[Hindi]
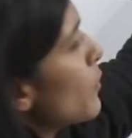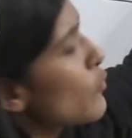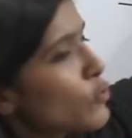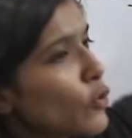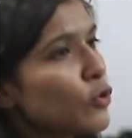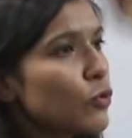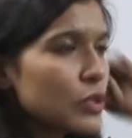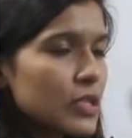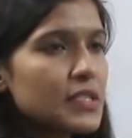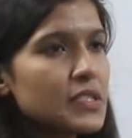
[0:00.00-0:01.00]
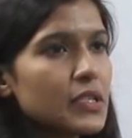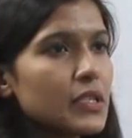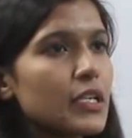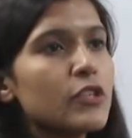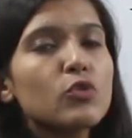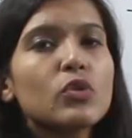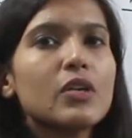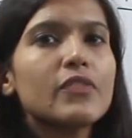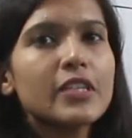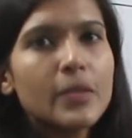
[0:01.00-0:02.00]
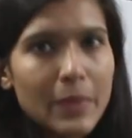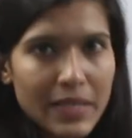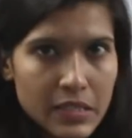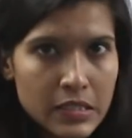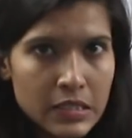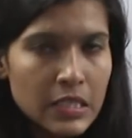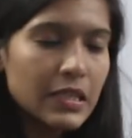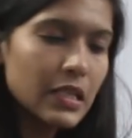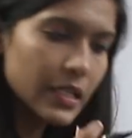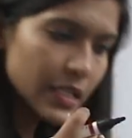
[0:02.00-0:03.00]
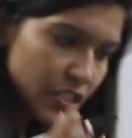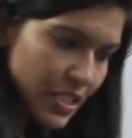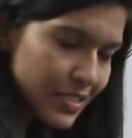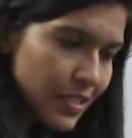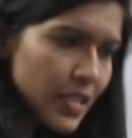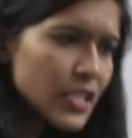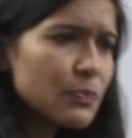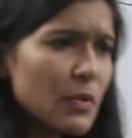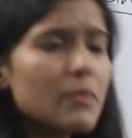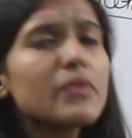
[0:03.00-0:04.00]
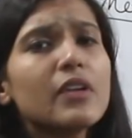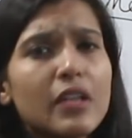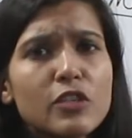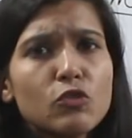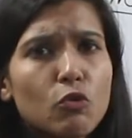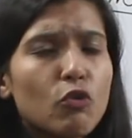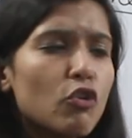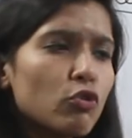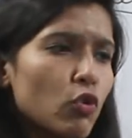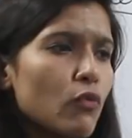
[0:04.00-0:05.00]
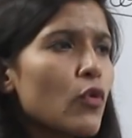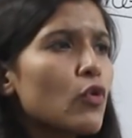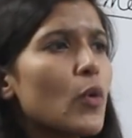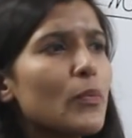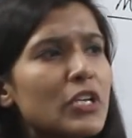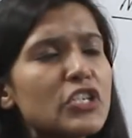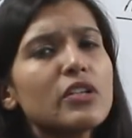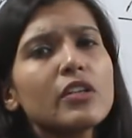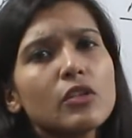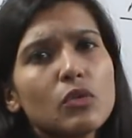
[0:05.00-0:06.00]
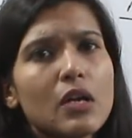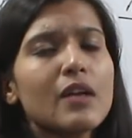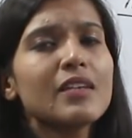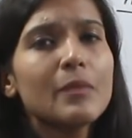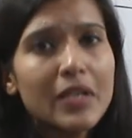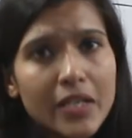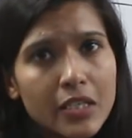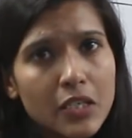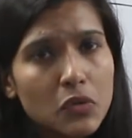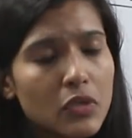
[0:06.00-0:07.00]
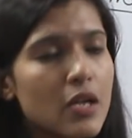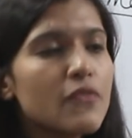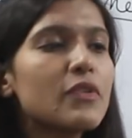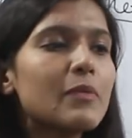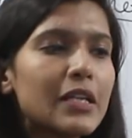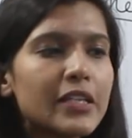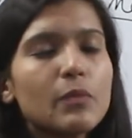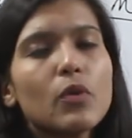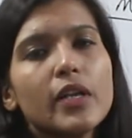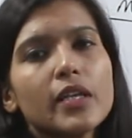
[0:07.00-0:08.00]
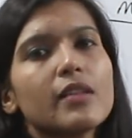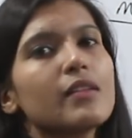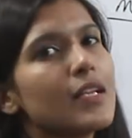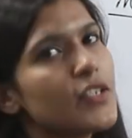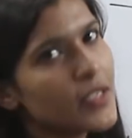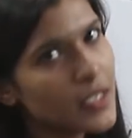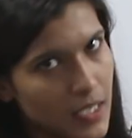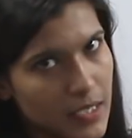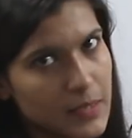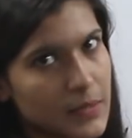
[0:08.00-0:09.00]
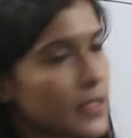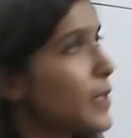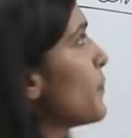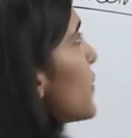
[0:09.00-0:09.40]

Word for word: हम उसको यूज़ कर सकते हैं टू कवर द पेनिस ताकि जैसे ही स्पम रिलीज हो तो वो कॉपुलेशन के दौरान या मीटिंग के दौरान फीमेल की बॉडी के अंदर एंट्री ना ले सके